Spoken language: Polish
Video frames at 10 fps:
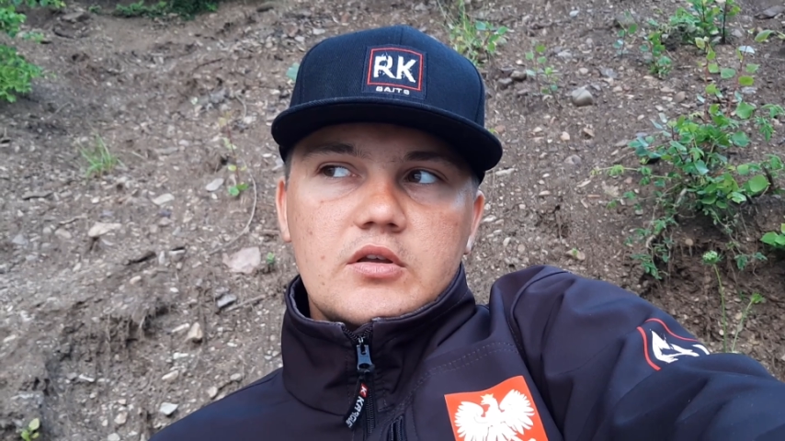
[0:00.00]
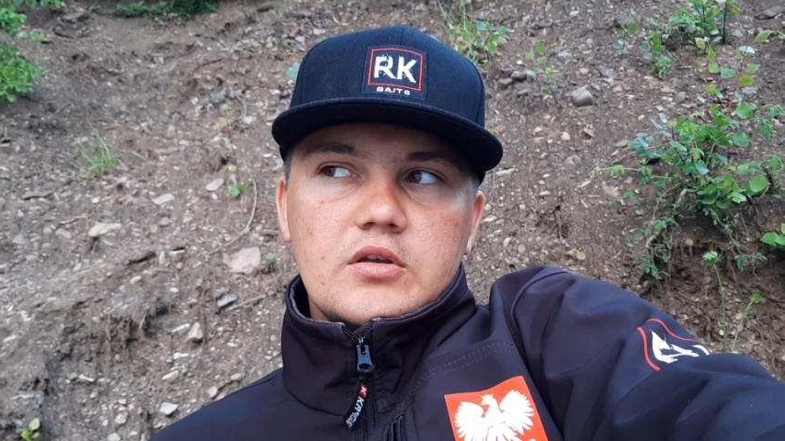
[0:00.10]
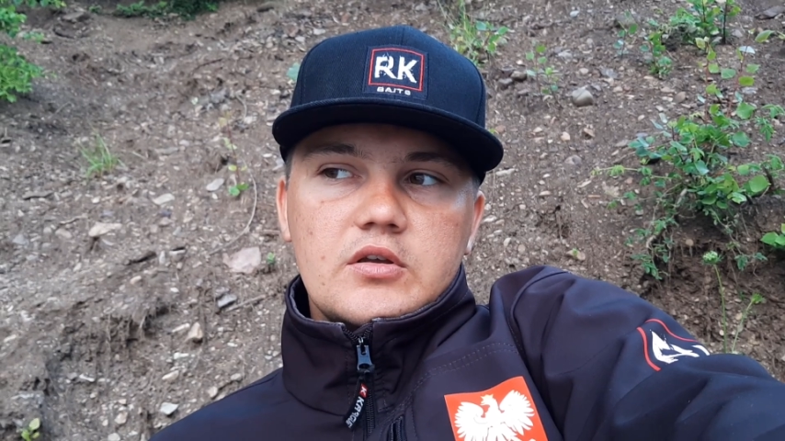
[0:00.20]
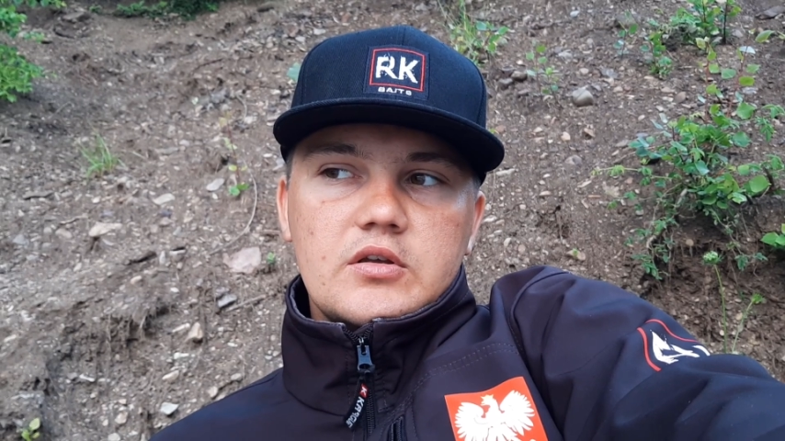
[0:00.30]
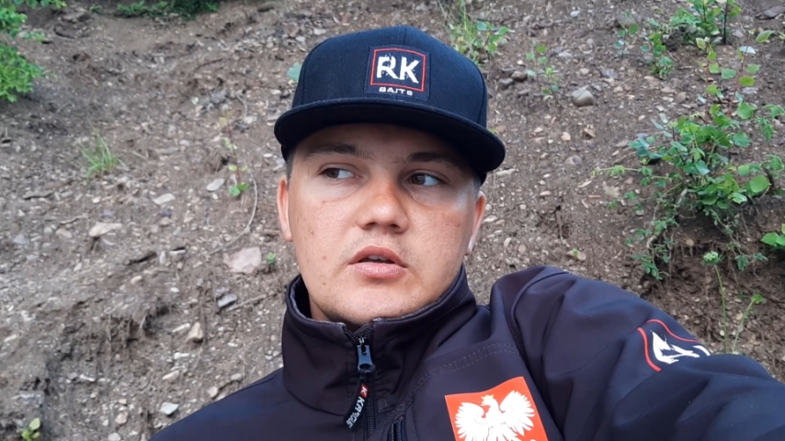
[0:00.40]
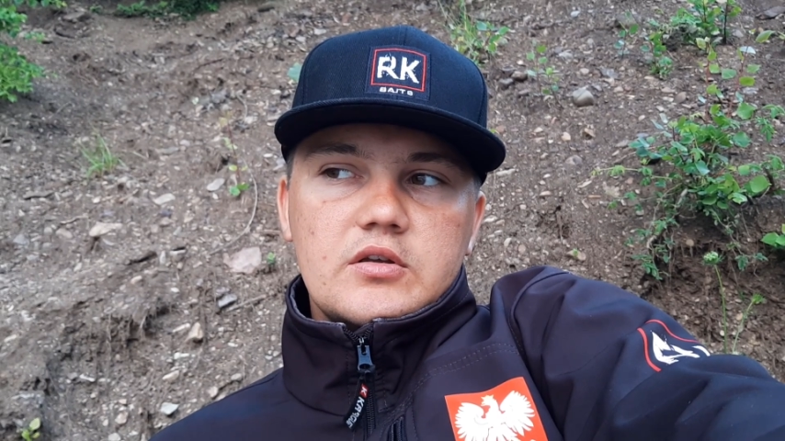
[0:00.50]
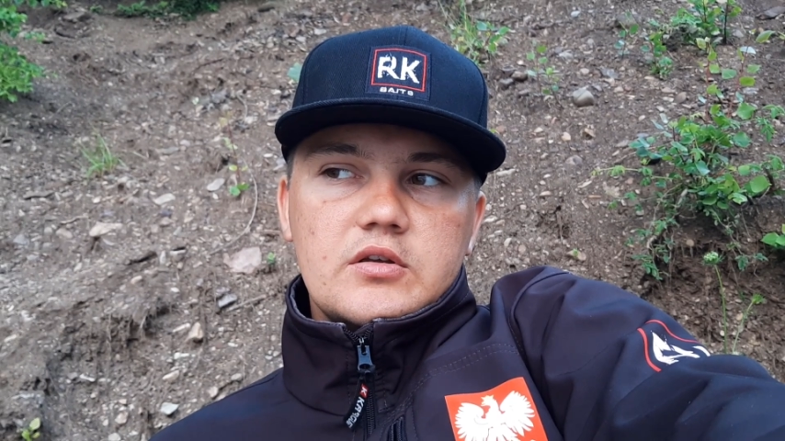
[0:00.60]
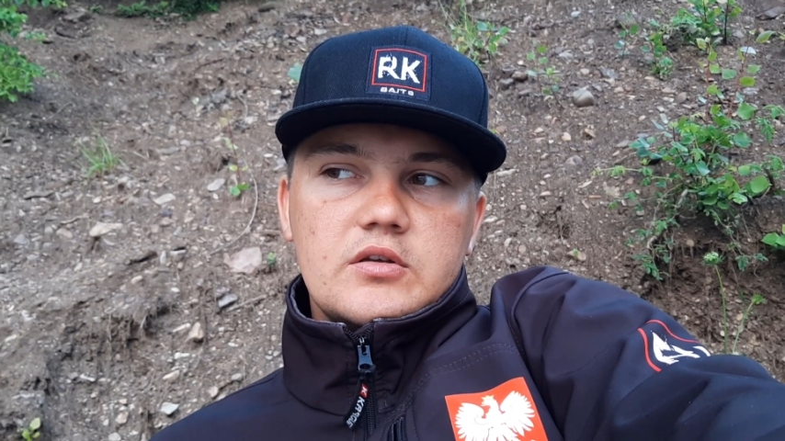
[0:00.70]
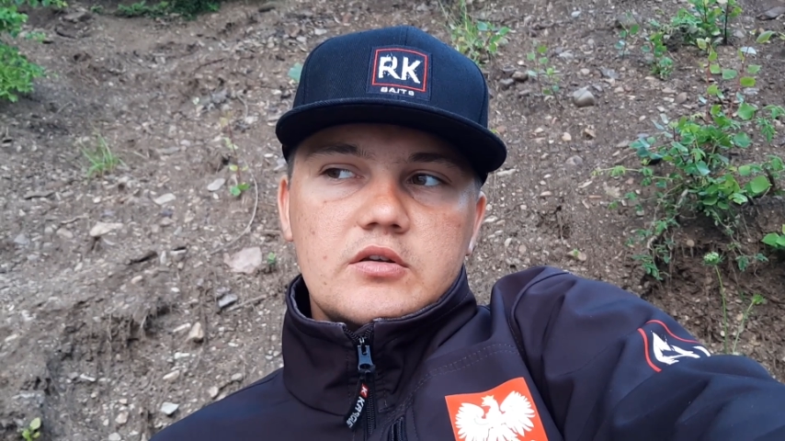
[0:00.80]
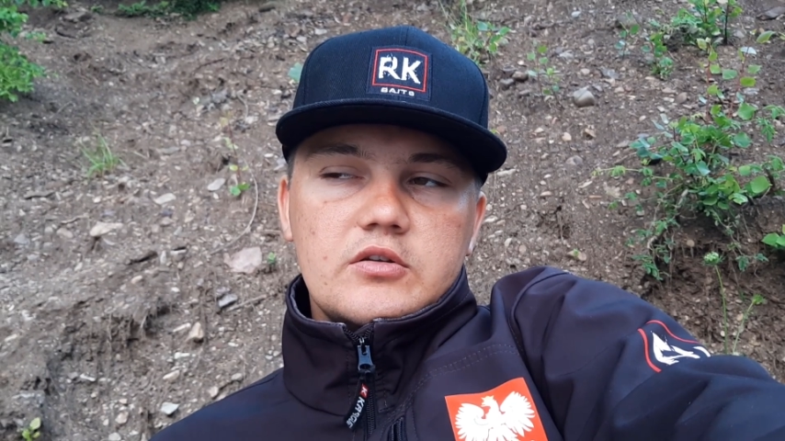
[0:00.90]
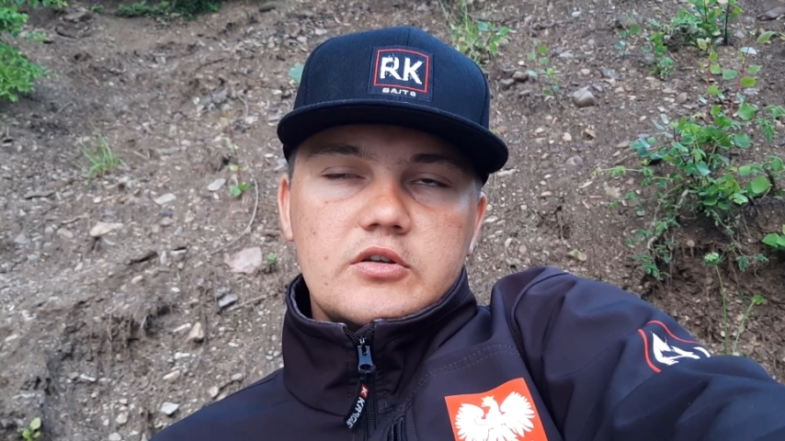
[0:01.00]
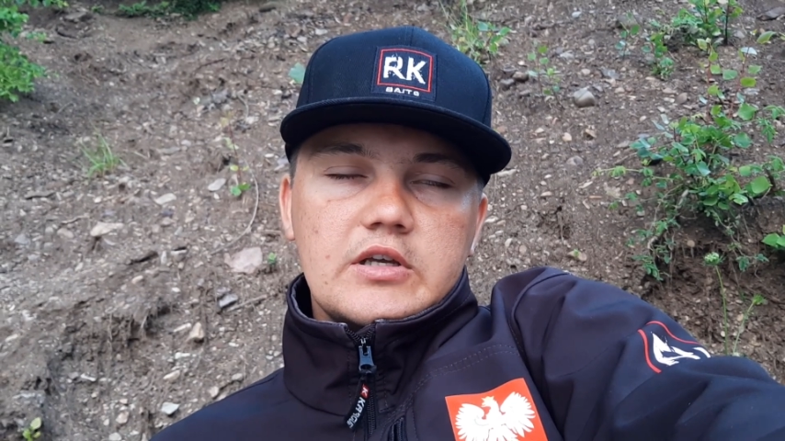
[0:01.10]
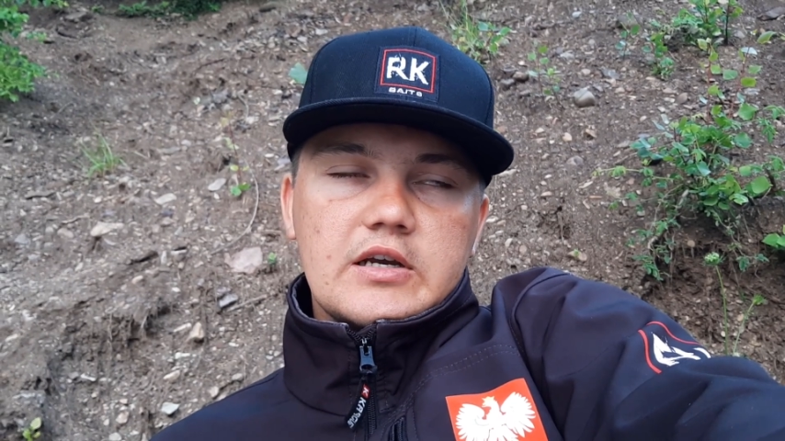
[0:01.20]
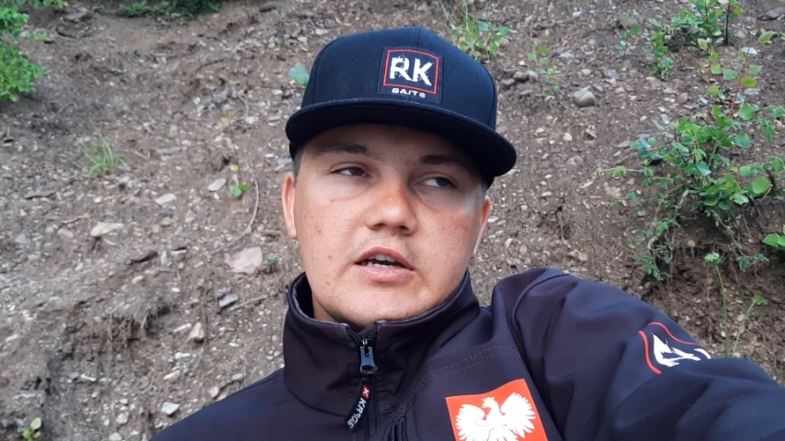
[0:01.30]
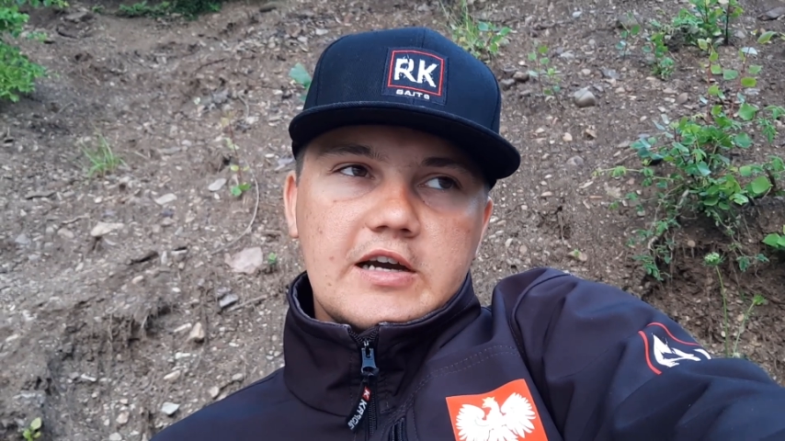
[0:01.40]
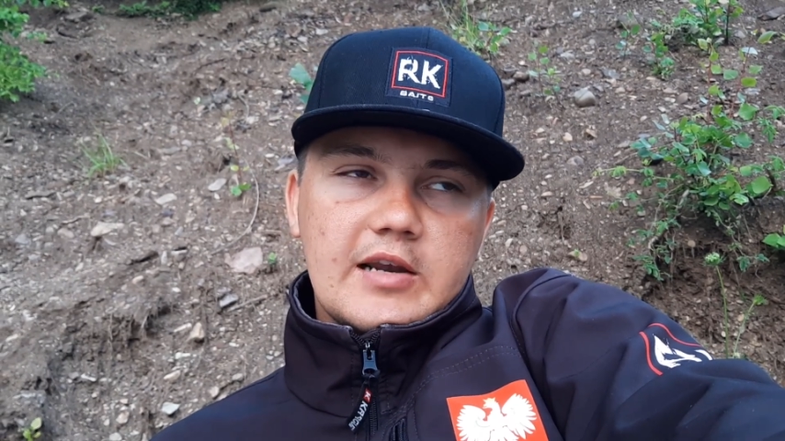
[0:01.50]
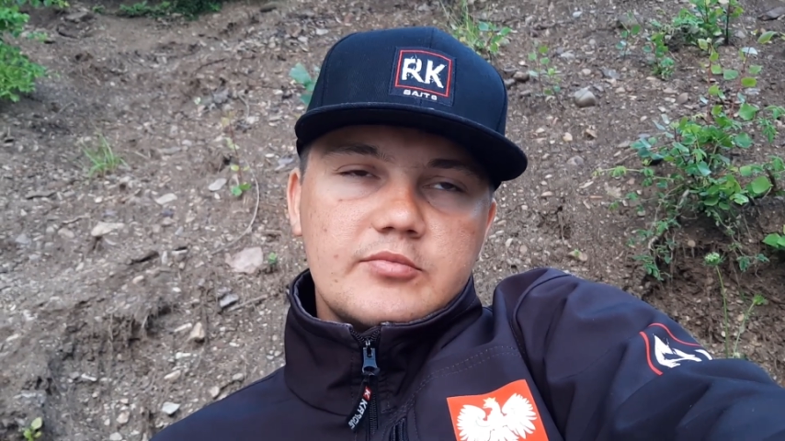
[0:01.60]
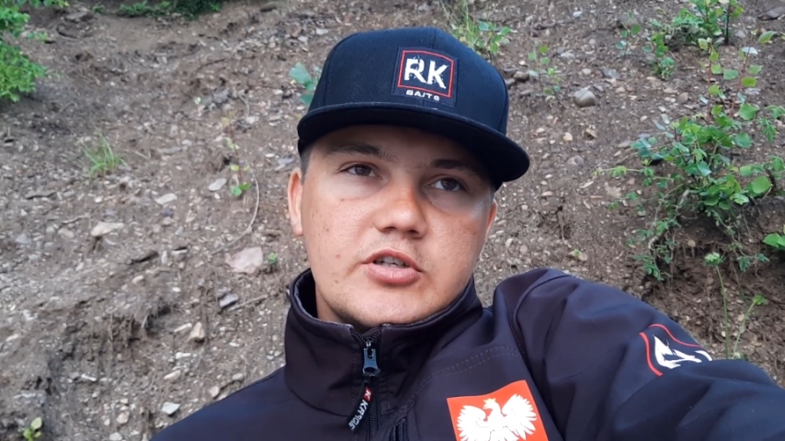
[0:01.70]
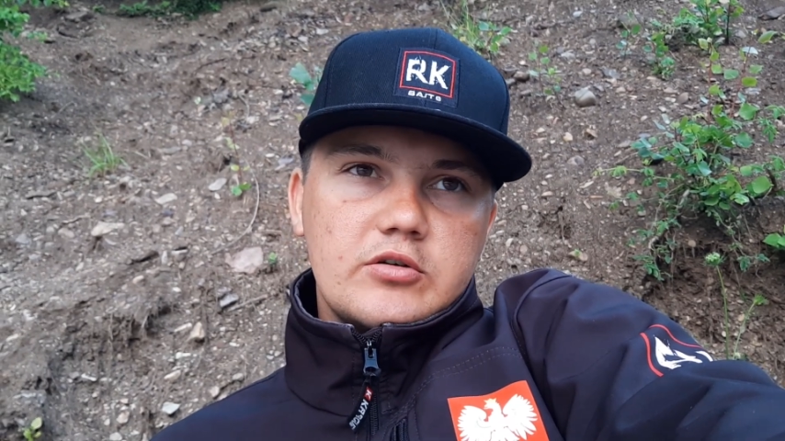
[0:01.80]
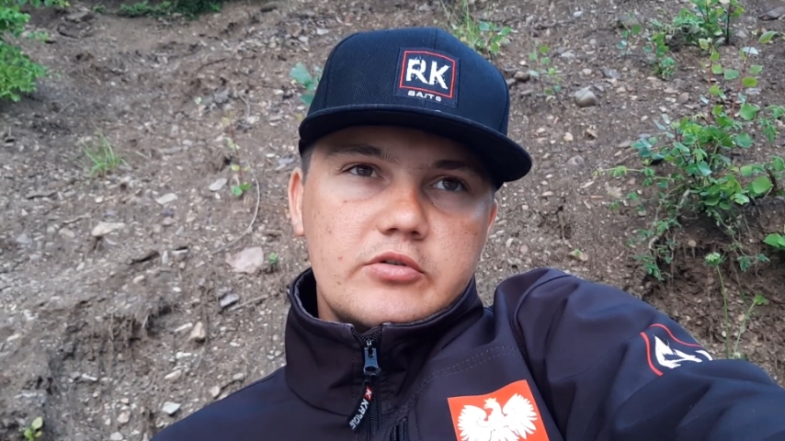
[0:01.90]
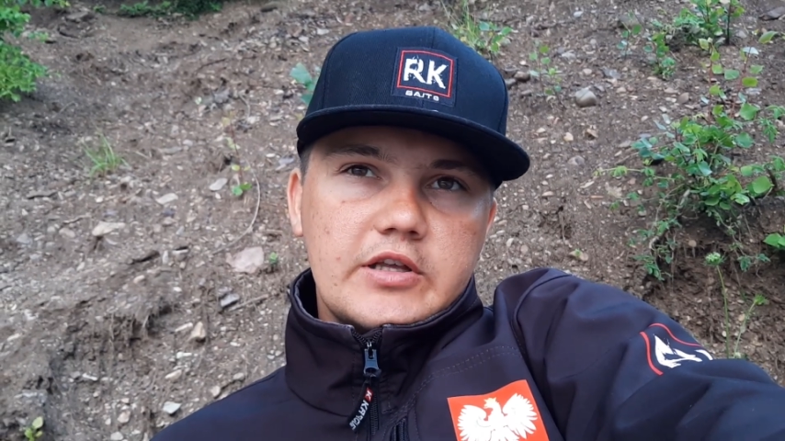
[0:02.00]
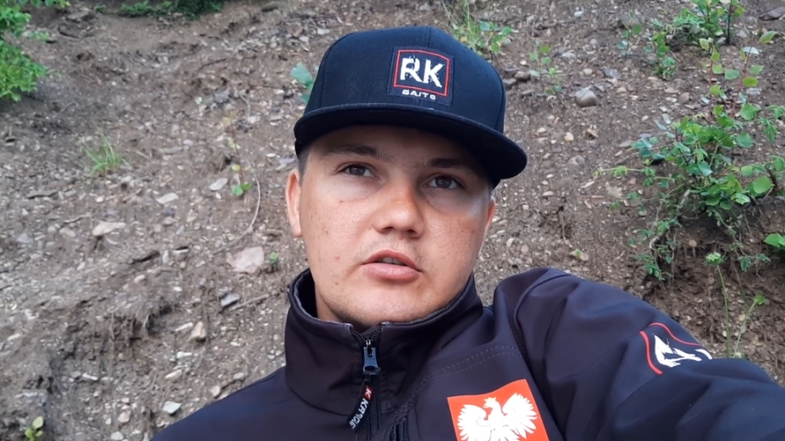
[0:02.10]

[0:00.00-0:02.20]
Y, no i jak karp żeruje,